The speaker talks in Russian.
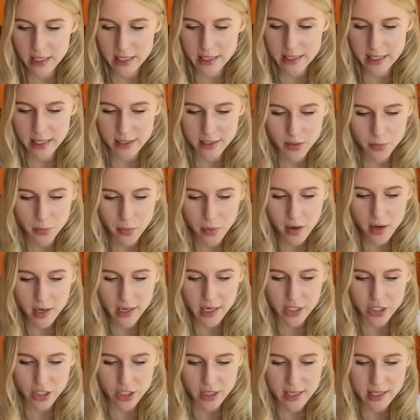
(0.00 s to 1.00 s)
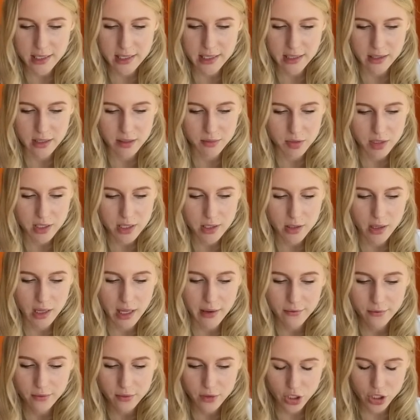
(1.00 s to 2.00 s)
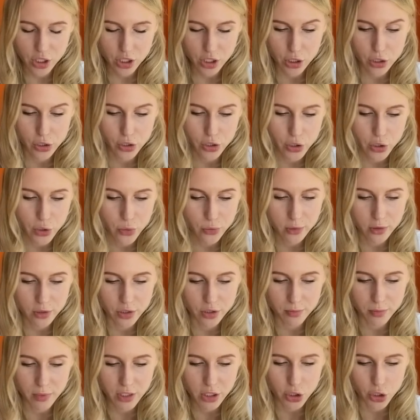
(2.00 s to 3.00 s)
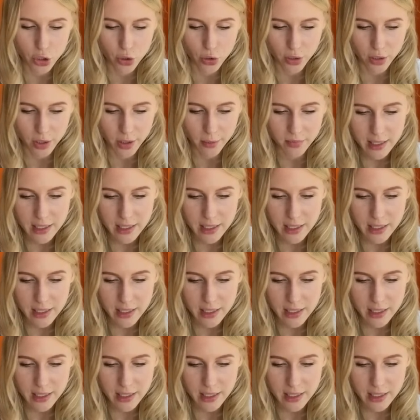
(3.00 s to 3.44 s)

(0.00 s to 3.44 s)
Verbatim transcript: ACI Spark, Genetic, Dreamseed, нам сейчас интересует Midjourney.